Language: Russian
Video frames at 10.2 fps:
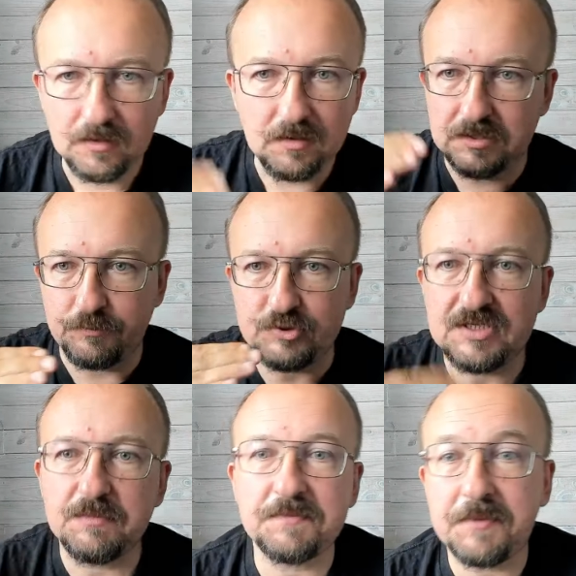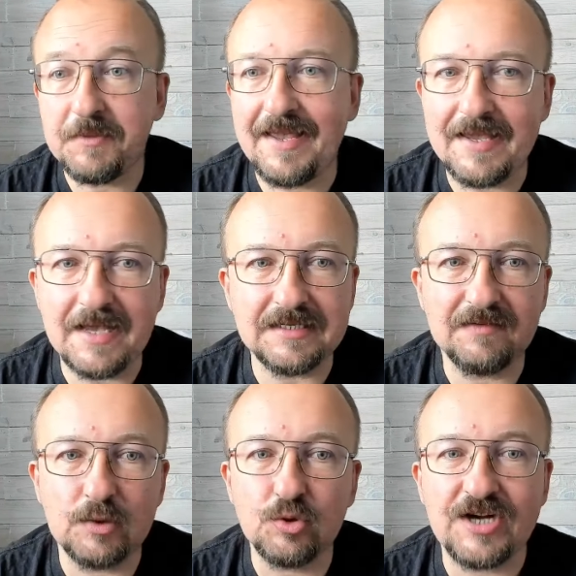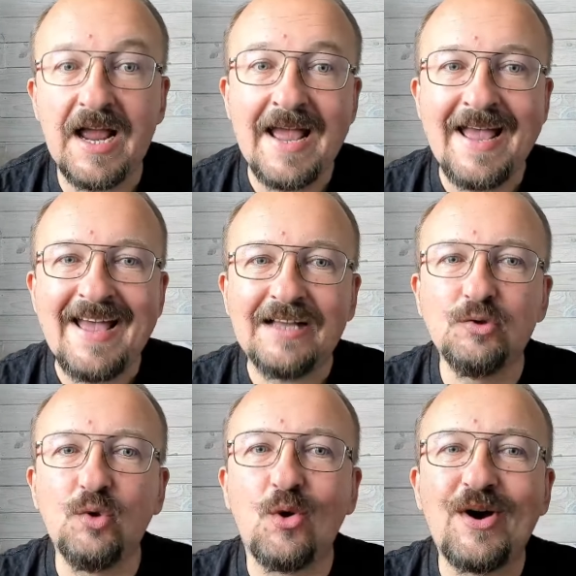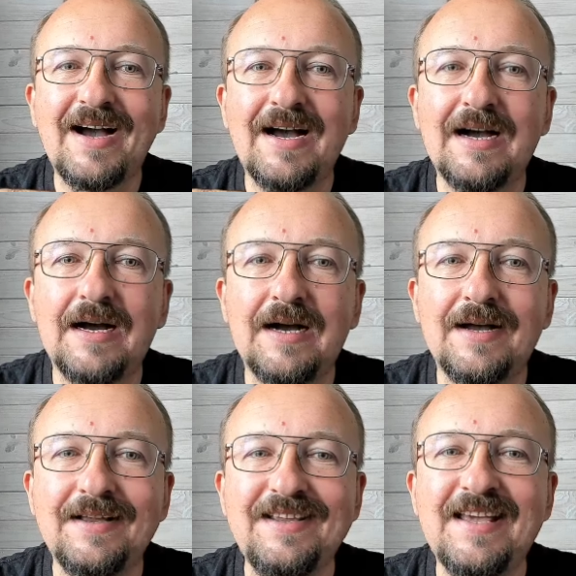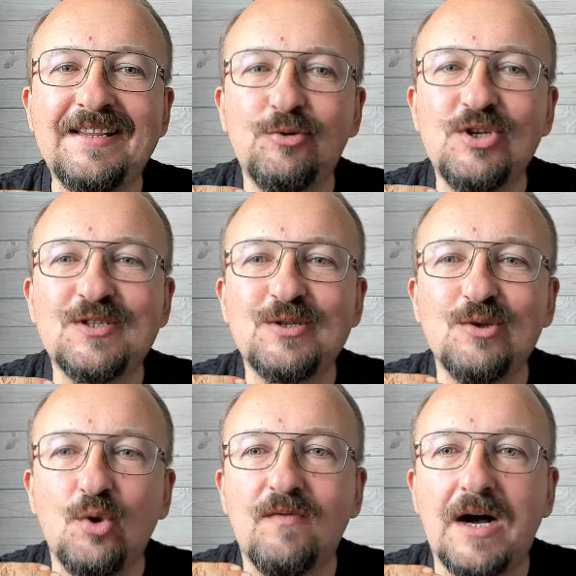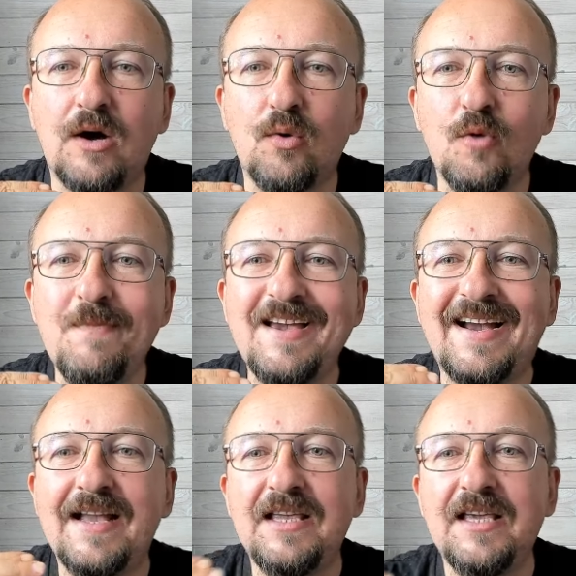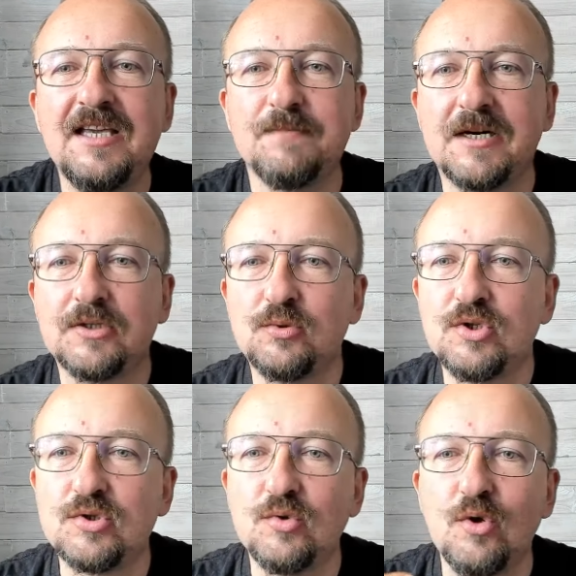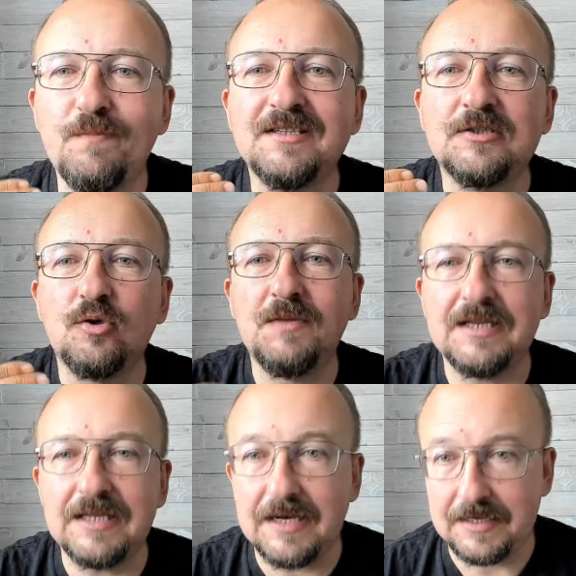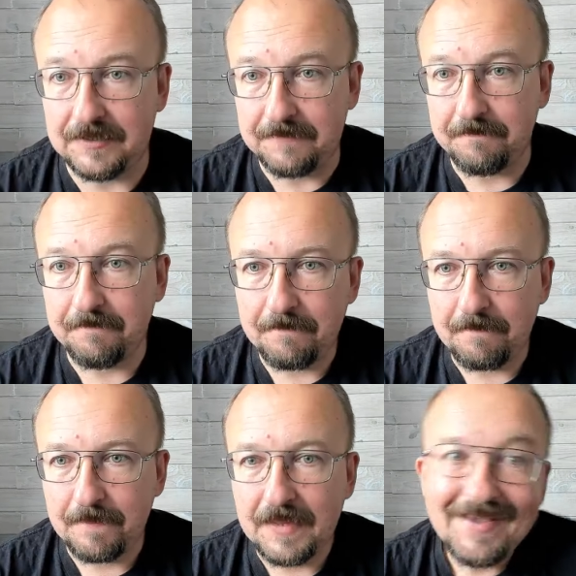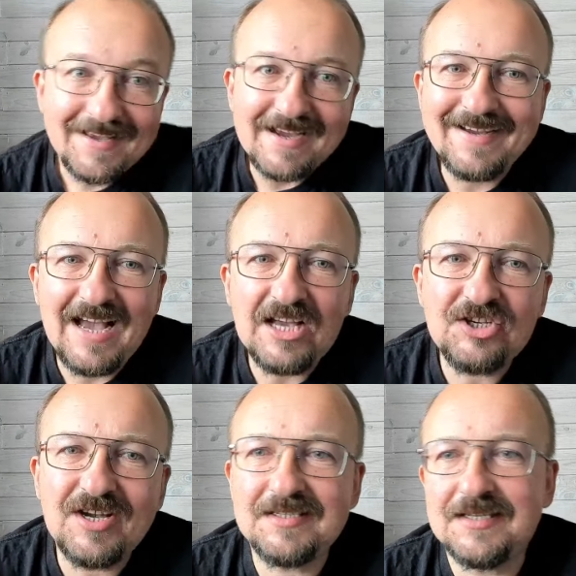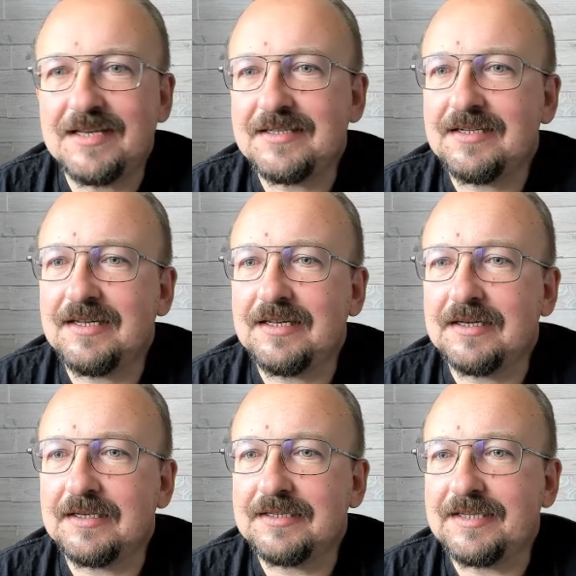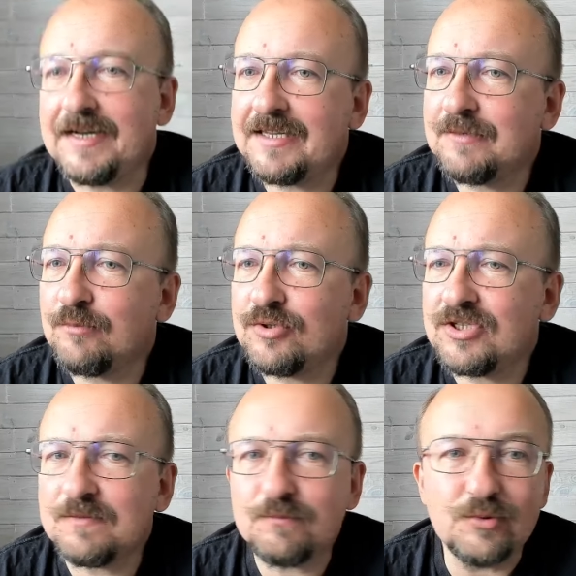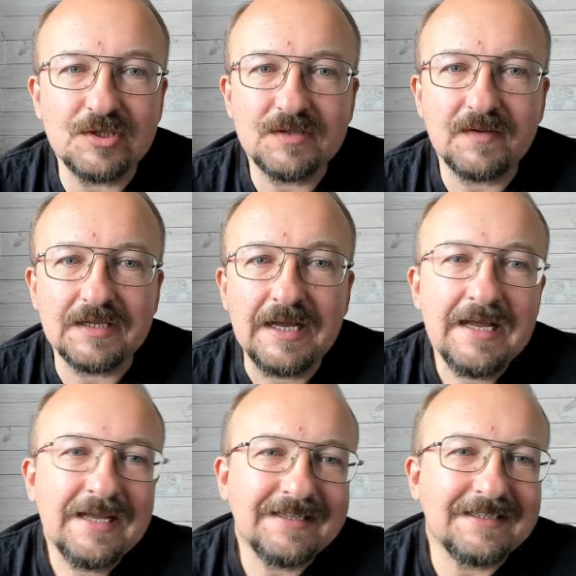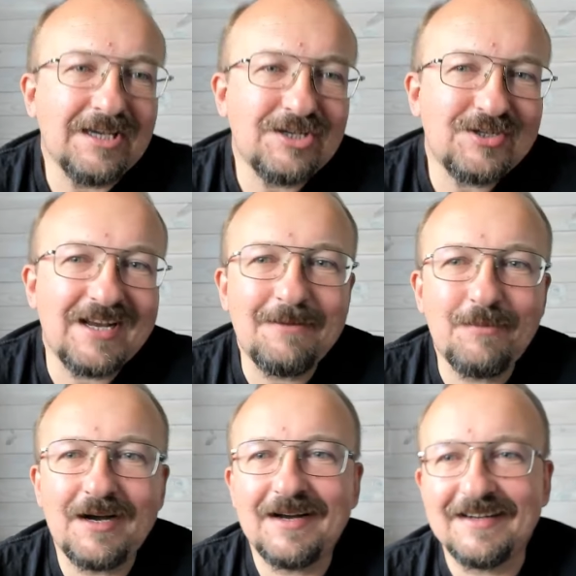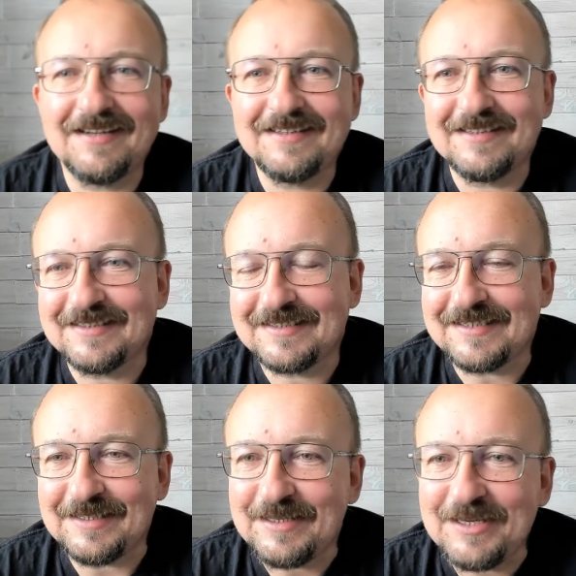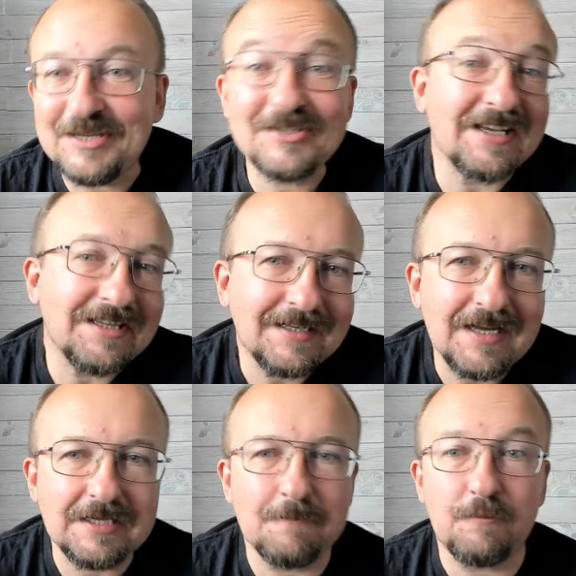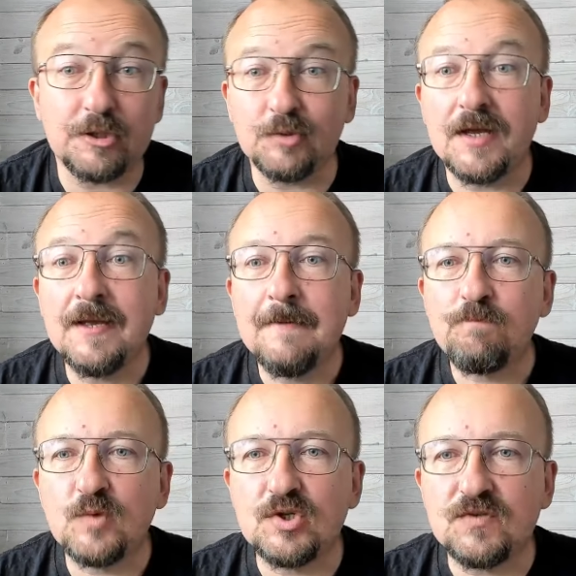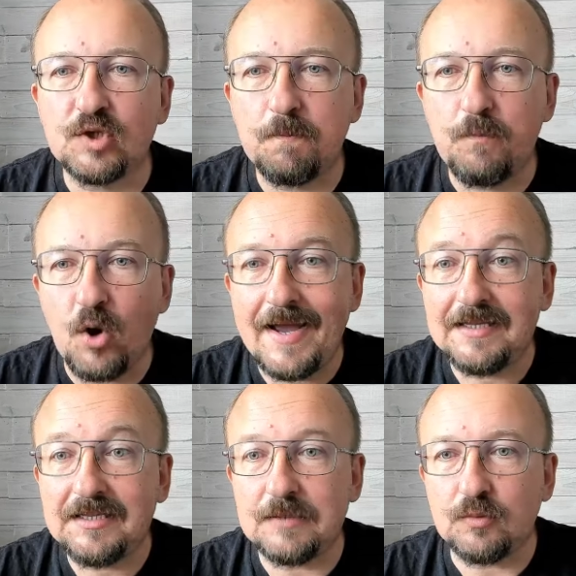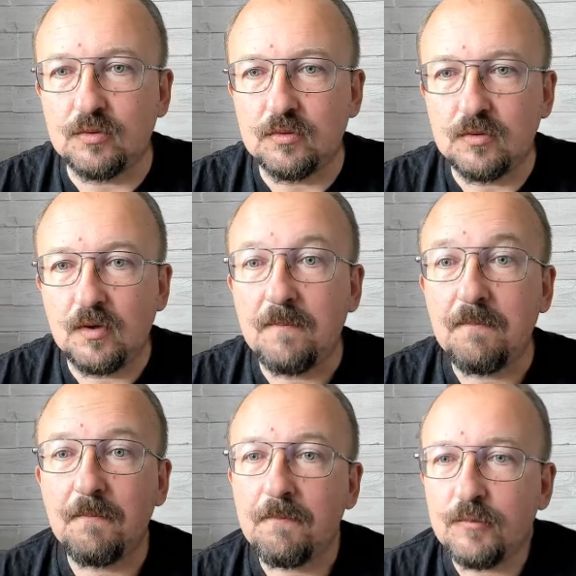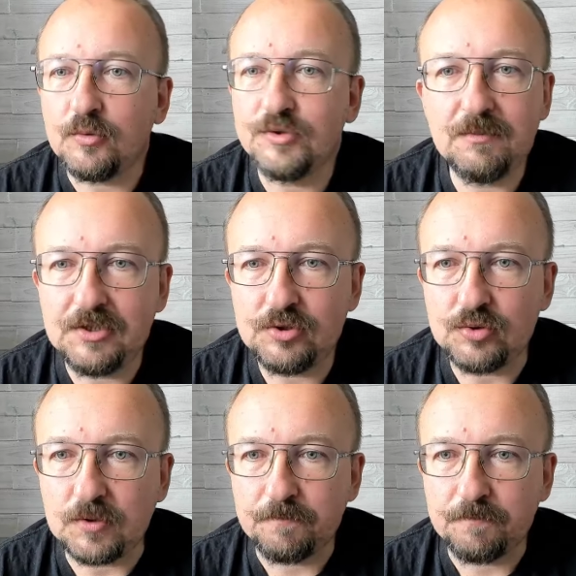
допустимость применения ядерного оружия, но нету ни слова о механизмах, то есть об инструментарии. Какая часть ядерной э, триады будет использована? Тактическая, либо э, стратегическая и так далее и тому подобное. То есть вот по этому полный молчу.